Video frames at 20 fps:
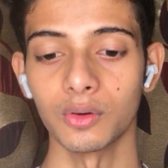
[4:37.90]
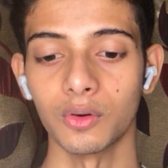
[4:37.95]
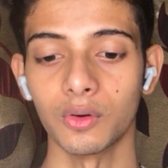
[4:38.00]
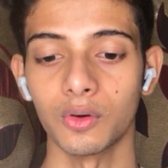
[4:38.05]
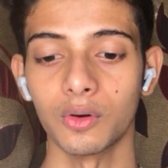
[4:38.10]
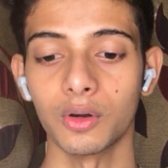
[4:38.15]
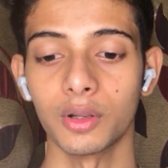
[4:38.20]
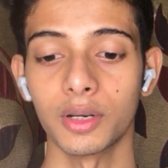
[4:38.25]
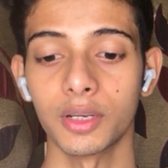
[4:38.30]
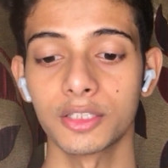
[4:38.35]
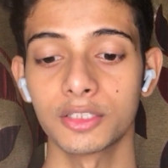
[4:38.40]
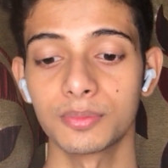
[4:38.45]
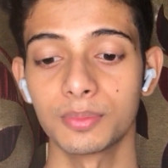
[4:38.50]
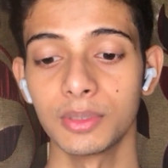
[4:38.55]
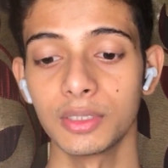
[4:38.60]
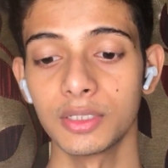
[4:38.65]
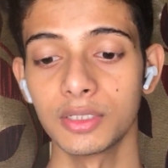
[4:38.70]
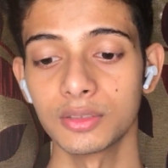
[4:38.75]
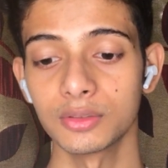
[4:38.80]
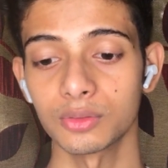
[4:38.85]
और
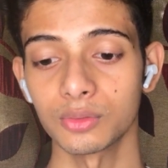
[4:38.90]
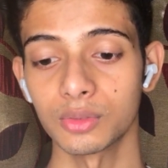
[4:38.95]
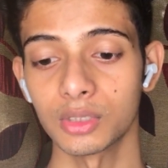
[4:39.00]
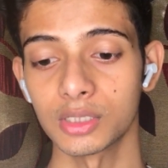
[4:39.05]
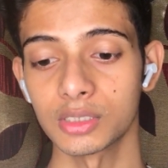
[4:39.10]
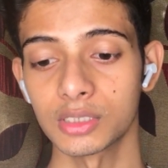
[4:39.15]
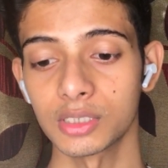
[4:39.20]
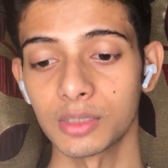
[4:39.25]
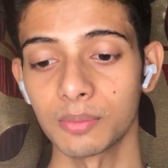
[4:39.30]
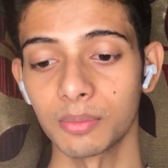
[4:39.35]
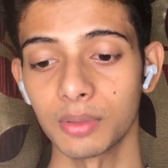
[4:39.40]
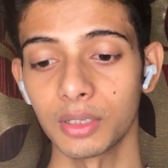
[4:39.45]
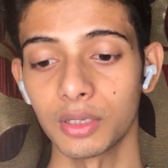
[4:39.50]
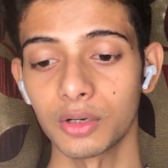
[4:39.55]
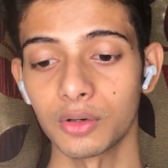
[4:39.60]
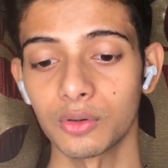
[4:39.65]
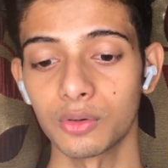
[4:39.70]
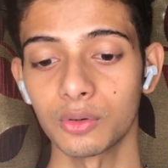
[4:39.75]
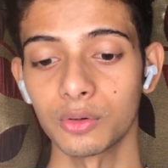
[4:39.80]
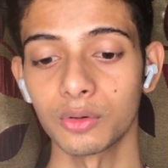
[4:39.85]
एक्सपीरियंस होना चाहिए
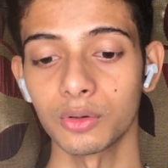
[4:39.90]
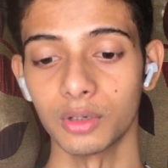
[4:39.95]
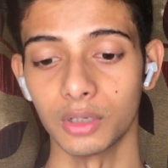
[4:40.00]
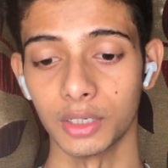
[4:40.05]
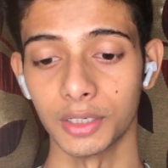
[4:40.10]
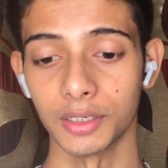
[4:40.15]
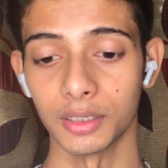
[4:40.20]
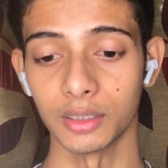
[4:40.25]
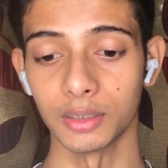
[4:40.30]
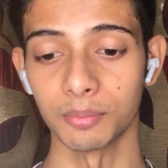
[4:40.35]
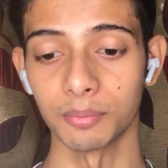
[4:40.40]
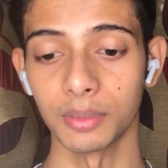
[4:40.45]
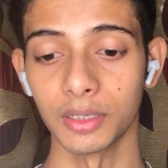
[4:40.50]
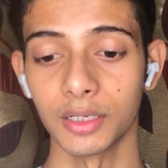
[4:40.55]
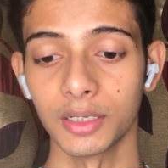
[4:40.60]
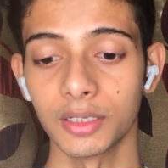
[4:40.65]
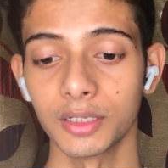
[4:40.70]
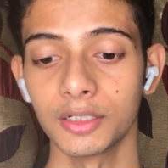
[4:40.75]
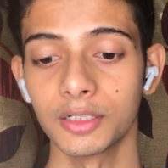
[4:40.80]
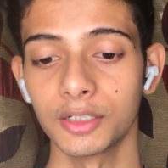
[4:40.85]
प्लेयर को
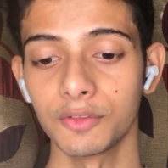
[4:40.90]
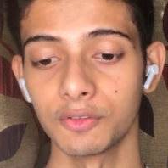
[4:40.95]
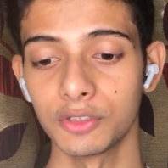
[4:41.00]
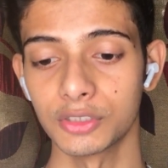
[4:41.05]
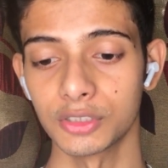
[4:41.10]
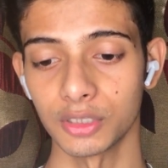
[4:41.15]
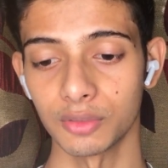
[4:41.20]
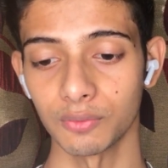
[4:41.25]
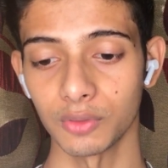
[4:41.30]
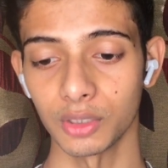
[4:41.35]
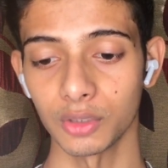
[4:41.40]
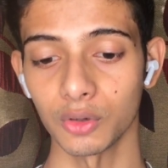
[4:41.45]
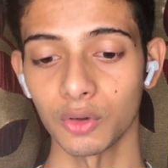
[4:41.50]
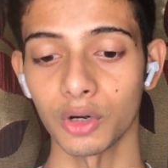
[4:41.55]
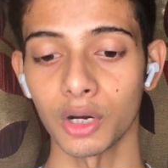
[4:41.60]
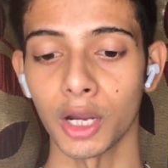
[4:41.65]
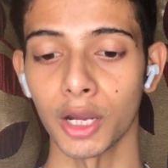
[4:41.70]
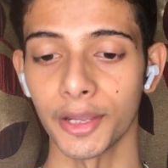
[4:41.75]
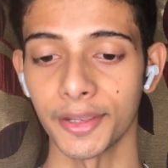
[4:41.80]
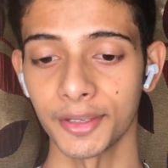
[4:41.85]
प्लेइंग इन डिवीजन वन
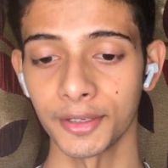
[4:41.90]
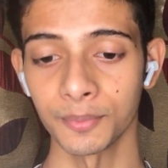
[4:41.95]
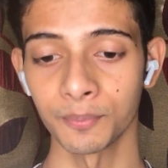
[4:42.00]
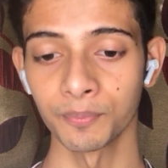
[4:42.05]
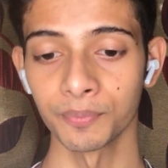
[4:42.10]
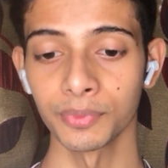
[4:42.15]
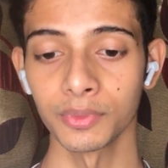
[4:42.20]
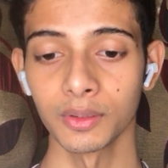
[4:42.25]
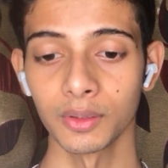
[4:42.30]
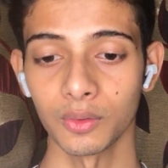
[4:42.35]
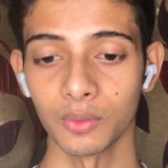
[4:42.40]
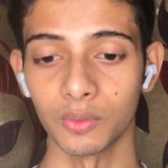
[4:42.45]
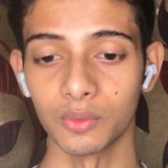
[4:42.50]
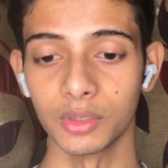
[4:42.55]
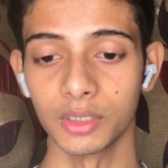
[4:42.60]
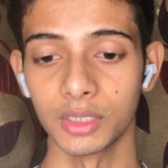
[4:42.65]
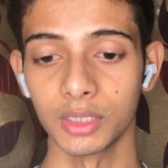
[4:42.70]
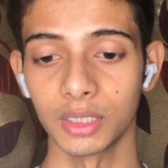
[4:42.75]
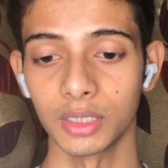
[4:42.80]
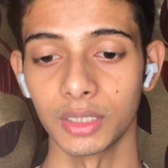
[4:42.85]
और हायर
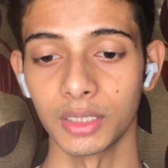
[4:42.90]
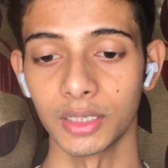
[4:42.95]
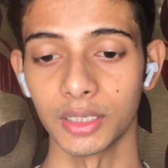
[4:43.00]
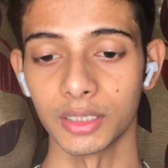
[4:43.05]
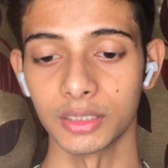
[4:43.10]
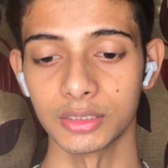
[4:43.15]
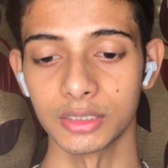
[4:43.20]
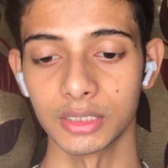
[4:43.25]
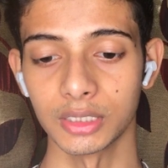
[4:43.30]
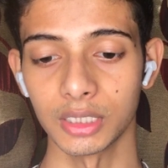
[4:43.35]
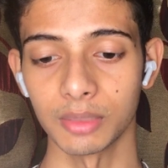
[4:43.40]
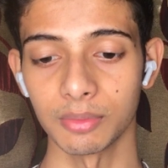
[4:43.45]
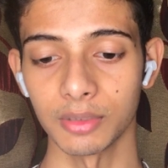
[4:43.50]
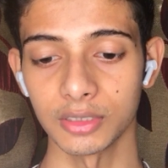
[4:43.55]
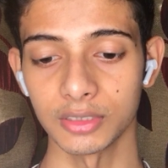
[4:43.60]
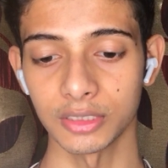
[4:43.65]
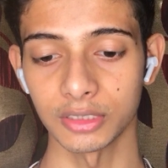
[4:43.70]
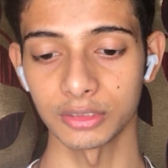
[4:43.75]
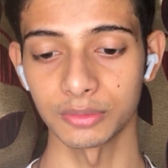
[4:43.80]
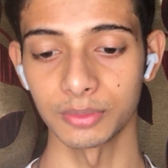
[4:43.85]
उन्हीं के लिए जिनके
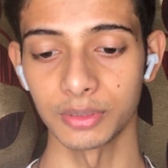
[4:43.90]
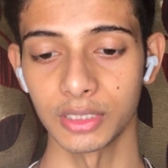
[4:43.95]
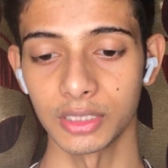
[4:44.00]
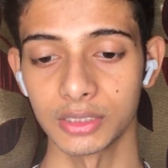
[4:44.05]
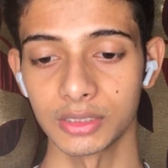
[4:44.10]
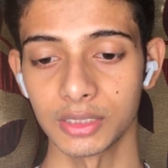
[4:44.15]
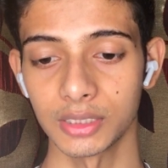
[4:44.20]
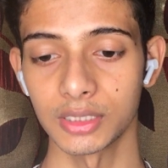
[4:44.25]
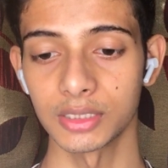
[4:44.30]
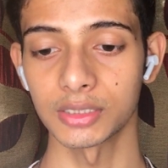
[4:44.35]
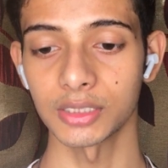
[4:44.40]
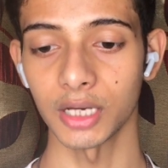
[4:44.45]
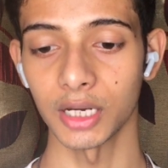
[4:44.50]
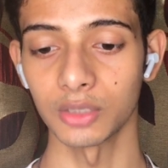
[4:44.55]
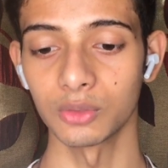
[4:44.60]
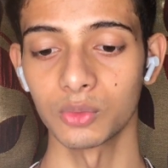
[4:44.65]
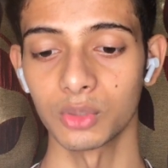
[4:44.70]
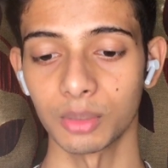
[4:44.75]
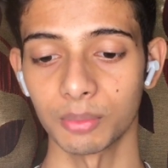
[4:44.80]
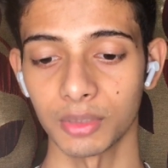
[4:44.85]
पास एक्सपीरियंस नहीं है
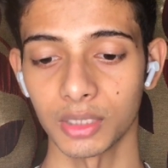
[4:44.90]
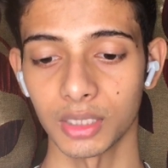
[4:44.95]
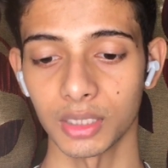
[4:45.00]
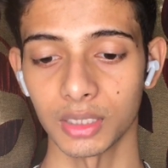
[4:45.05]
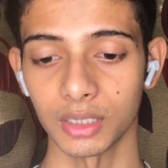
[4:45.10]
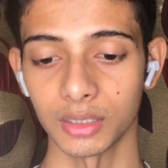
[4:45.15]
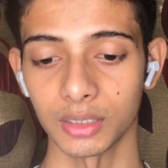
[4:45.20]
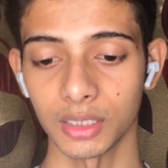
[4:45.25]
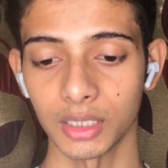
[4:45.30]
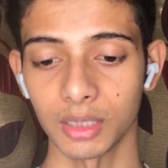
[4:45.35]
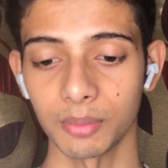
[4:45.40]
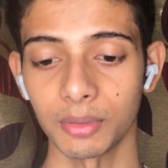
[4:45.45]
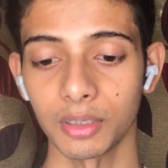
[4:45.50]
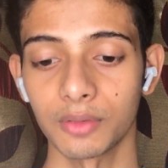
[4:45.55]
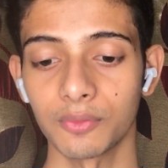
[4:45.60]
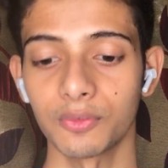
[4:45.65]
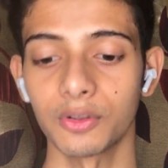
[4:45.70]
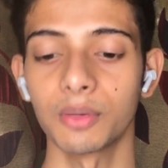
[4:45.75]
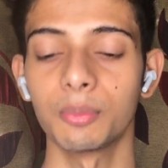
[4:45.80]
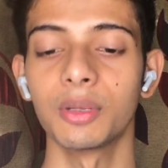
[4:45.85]
शायद उन्हें मना कर देंगे
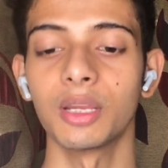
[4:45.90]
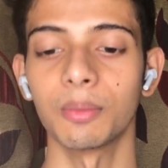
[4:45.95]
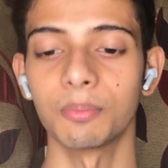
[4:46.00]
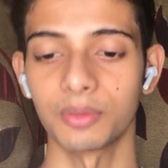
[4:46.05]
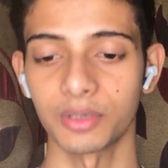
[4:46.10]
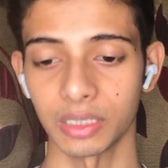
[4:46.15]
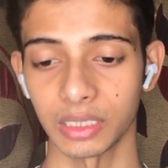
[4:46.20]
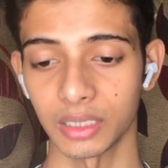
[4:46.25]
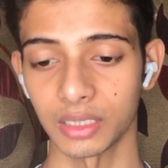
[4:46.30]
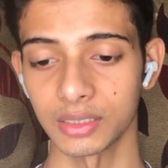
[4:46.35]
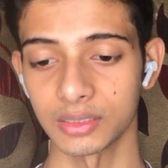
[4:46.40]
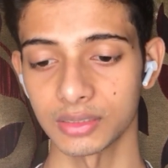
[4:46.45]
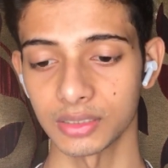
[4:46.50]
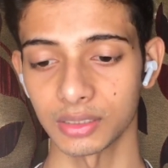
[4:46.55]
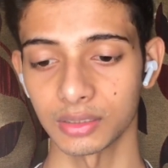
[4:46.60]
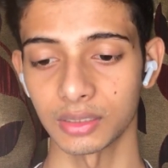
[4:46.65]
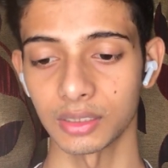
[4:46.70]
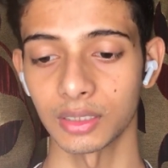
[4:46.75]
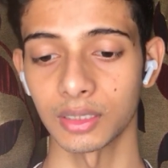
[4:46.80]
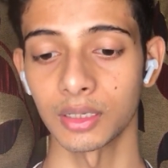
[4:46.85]
बट फिर भी आप ट्राई कर
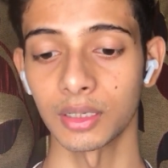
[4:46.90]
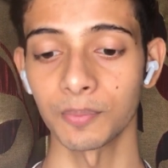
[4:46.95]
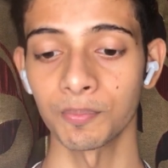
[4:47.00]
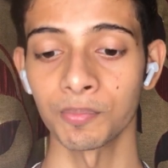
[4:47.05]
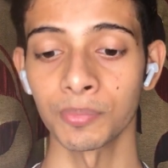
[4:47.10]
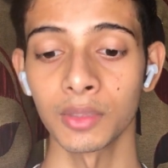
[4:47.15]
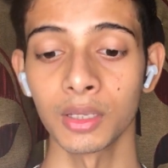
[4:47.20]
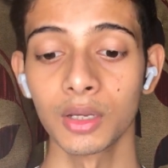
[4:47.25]
सकते हैं